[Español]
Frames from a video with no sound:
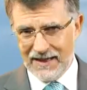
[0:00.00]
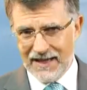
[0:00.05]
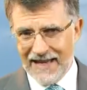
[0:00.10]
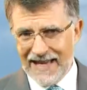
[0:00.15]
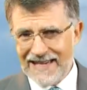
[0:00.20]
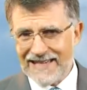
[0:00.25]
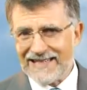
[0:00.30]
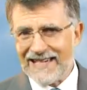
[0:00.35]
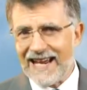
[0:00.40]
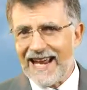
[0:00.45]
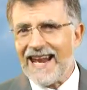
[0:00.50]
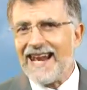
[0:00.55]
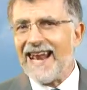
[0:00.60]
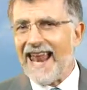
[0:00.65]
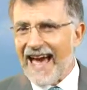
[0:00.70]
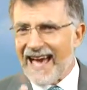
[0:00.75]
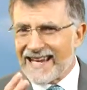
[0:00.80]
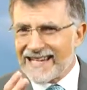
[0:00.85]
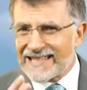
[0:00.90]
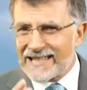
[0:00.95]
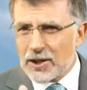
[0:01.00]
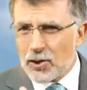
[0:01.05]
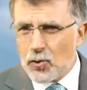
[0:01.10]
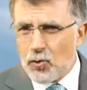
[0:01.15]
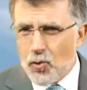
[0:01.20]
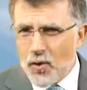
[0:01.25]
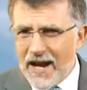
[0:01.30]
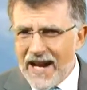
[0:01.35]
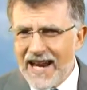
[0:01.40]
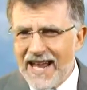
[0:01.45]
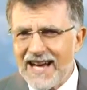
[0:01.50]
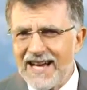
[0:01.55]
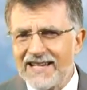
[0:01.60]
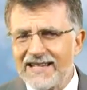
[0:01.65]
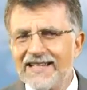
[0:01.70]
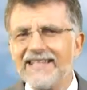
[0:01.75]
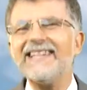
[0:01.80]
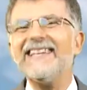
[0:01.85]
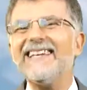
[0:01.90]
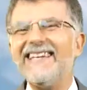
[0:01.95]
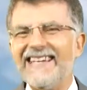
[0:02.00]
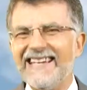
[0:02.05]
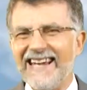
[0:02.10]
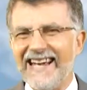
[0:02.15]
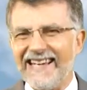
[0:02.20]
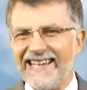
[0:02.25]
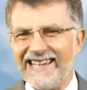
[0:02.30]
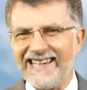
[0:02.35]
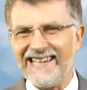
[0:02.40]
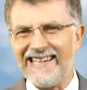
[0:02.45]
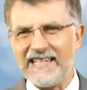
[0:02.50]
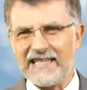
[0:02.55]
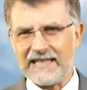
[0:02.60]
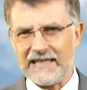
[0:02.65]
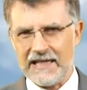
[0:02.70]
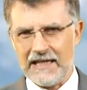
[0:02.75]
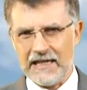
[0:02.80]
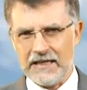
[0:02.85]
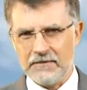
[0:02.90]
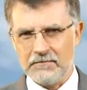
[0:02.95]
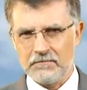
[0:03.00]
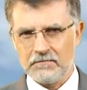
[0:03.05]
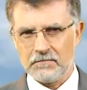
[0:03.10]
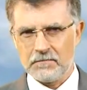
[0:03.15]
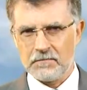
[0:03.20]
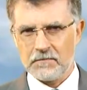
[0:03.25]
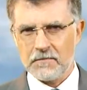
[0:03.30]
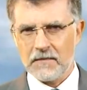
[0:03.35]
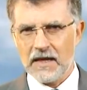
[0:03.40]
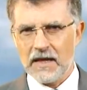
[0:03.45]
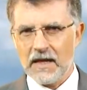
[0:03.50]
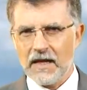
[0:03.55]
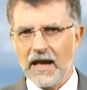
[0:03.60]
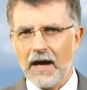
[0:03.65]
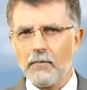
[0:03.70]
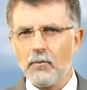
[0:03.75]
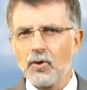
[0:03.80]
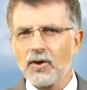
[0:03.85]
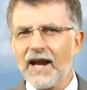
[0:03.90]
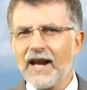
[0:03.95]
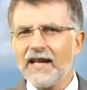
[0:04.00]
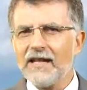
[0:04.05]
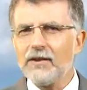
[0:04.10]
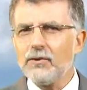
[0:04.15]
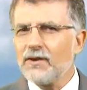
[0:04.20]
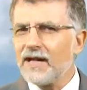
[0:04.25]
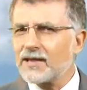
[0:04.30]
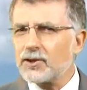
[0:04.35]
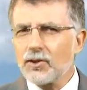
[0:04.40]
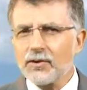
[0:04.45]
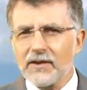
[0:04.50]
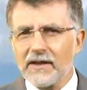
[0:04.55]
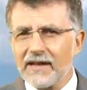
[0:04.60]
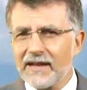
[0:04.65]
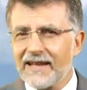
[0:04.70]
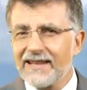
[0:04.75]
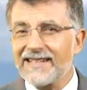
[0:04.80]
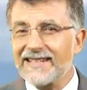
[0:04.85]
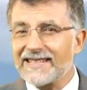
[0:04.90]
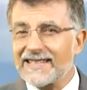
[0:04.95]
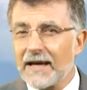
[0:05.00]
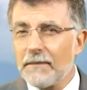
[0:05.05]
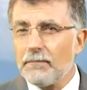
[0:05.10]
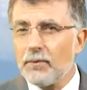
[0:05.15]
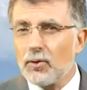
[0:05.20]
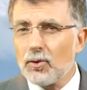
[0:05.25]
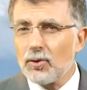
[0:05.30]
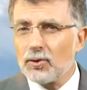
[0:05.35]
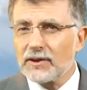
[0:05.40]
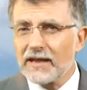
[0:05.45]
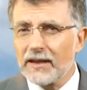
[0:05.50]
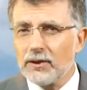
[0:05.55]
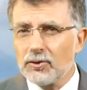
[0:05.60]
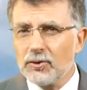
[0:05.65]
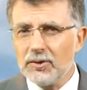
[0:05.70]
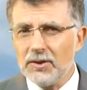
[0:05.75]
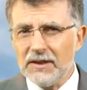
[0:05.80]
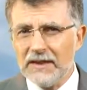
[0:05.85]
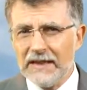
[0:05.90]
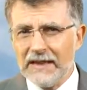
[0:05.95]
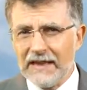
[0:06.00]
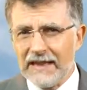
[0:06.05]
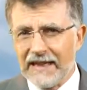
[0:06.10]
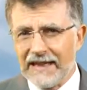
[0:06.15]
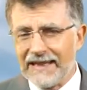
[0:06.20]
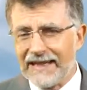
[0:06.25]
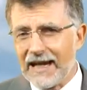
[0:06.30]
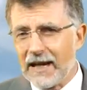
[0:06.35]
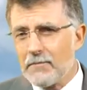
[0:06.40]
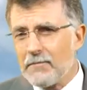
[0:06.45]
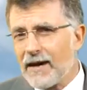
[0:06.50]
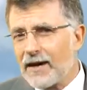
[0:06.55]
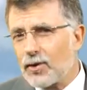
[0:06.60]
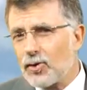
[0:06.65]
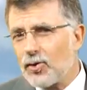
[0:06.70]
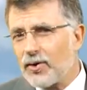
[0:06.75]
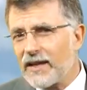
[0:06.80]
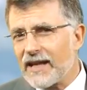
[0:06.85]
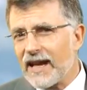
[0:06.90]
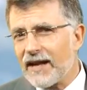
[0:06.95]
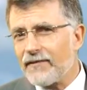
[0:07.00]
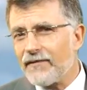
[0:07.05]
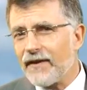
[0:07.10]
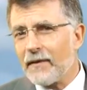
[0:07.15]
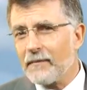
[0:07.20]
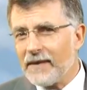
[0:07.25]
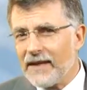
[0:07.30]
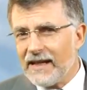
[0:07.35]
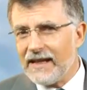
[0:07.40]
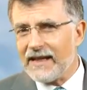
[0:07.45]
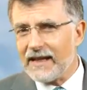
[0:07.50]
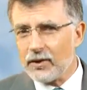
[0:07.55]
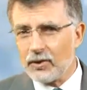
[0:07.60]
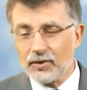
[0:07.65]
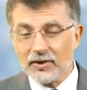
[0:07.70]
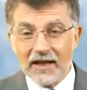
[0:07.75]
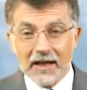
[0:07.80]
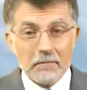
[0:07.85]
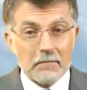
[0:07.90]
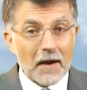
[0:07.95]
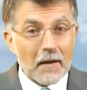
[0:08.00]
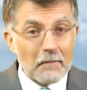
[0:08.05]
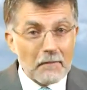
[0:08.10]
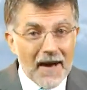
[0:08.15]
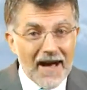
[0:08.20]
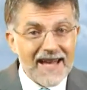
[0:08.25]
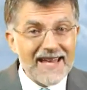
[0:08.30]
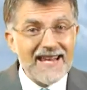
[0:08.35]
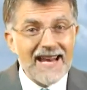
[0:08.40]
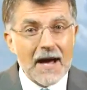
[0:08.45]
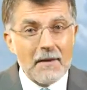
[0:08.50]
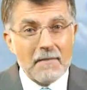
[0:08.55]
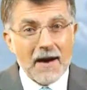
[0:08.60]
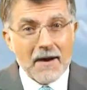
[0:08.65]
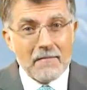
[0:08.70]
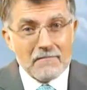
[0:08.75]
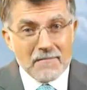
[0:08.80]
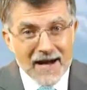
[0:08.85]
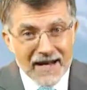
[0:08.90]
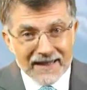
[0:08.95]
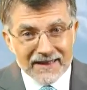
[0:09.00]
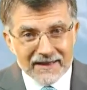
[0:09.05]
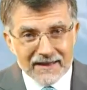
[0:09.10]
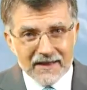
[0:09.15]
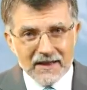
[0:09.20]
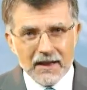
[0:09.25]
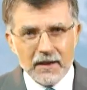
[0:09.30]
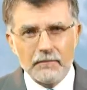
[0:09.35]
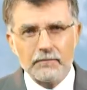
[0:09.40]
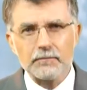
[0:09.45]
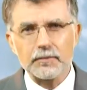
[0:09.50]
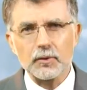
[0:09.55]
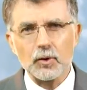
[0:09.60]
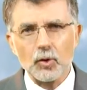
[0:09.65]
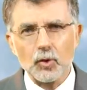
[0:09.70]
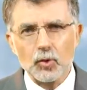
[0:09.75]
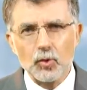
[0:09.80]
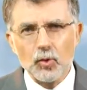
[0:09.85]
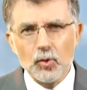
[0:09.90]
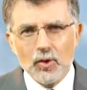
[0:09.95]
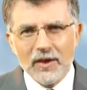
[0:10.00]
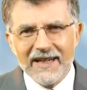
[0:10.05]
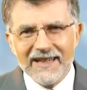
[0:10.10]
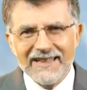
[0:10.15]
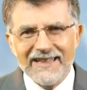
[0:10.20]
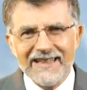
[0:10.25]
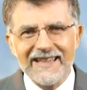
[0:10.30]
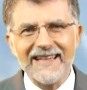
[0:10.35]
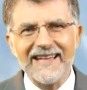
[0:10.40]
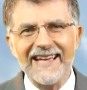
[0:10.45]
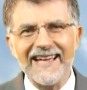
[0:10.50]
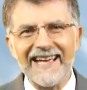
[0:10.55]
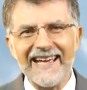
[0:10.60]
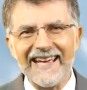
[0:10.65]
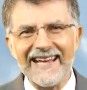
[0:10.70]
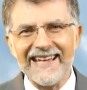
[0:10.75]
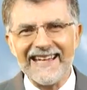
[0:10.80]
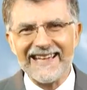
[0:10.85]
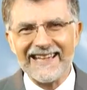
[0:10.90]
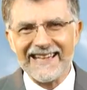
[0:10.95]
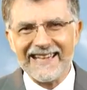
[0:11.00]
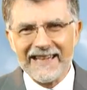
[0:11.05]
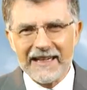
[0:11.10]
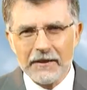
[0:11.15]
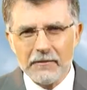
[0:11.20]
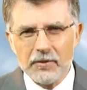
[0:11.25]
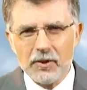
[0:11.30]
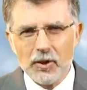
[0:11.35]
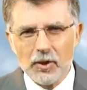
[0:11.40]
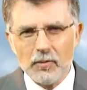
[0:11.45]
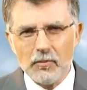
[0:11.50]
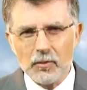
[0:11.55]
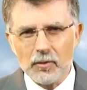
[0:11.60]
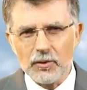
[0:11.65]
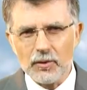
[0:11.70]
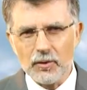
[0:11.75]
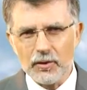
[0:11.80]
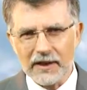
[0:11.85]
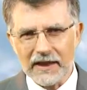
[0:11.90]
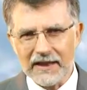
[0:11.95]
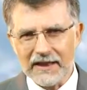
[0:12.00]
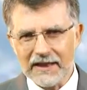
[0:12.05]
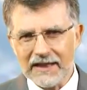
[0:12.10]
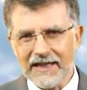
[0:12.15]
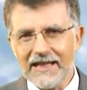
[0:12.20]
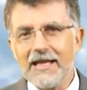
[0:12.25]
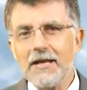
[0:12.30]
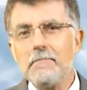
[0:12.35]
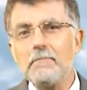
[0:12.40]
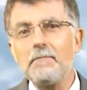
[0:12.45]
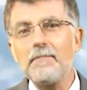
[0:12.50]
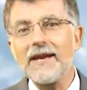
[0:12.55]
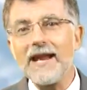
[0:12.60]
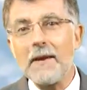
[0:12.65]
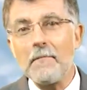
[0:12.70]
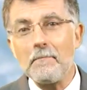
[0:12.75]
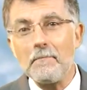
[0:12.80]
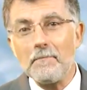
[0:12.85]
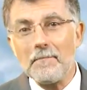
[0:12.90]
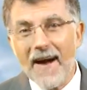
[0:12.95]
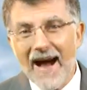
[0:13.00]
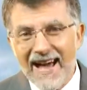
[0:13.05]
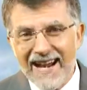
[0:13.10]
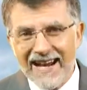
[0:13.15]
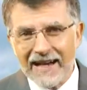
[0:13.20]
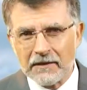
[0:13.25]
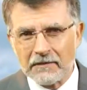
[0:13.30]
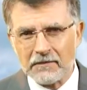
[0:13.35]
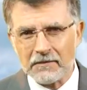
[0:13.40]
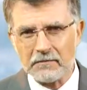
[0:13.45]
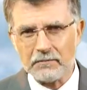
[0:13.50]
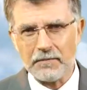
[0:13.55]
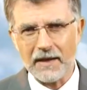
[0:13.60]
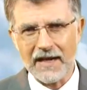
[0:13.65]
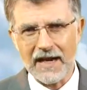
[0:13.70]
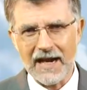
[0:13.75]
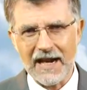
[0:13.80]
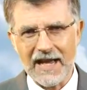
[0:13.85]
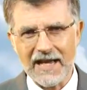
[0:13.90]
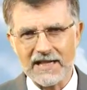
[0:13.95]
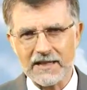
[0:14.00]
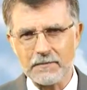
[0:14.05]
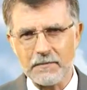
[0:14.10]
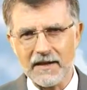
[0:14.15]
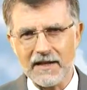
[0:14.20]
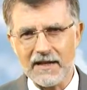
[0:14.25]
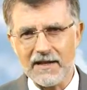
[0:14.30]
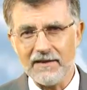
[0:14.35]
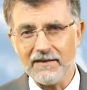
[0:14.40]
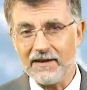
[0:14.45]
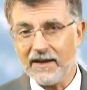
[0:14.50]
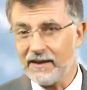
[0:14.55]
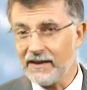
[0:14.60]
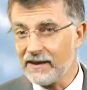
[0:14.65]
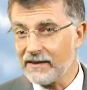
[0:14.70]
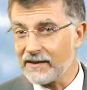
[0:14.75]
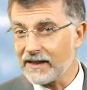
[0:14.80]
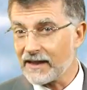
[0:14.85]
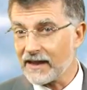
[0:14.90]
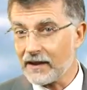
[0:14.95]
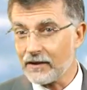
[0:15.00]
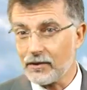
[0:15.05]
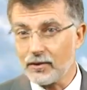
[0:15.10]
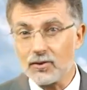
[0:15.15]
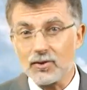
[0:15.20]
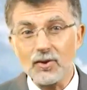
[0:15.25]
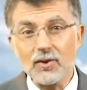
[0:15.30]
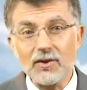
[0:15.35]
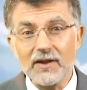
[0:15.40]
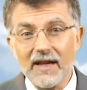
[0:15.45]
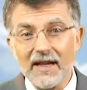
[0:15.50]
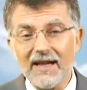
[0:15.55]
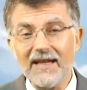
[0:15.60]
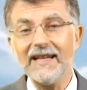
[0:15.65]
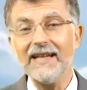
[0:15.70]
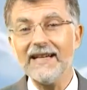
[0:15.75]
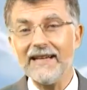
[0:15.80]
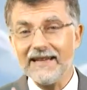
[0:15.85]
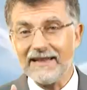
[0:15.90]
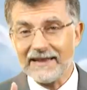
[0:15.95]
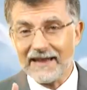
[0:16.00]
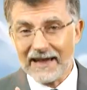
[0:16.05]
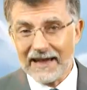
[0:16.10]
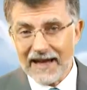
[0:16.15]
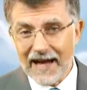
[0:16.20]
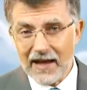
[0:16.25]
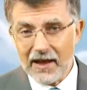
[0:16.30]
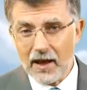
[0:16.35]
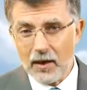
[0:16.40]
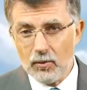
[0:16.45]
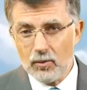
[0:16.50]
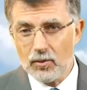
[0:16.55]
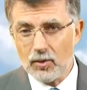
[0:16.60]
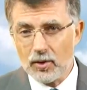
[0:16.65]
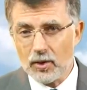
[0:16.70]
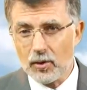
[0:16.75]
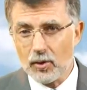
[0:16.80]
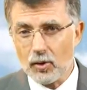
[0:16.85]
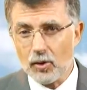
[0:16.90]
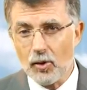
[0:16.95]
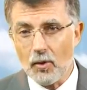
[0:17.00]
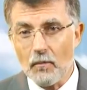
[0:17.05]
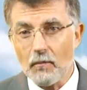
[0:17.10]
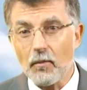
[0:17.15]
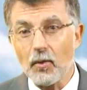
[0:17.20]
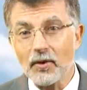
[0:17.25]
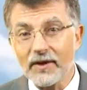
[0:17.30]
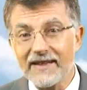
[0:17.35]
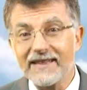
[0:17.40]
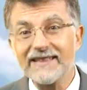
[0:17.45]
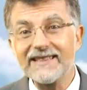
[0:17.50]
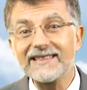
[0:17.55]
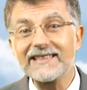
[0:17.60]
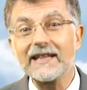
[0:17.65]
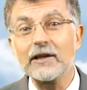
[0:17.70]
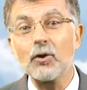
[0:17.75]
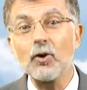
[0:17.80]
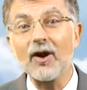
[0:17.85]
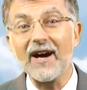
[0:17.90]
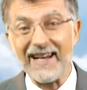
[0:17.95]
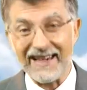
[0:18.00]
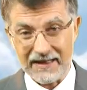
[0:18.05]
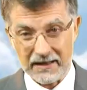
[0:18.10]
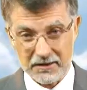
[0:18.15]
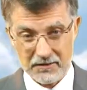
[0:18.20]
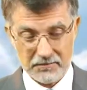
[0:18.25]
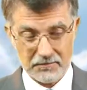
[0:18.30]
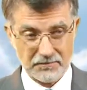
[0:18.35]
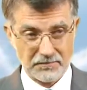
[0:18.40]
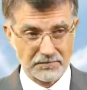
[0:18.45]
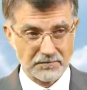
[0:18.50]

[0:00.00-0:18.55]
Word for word: es la escuela y la iglesia. La moral de una sociedad está, por lo tanto, en el marco de la familia, donde el papá y la mamá procuran el equilibrio emocional y preparan para la experiencia de integración social de cada uno de los componentes del hogar.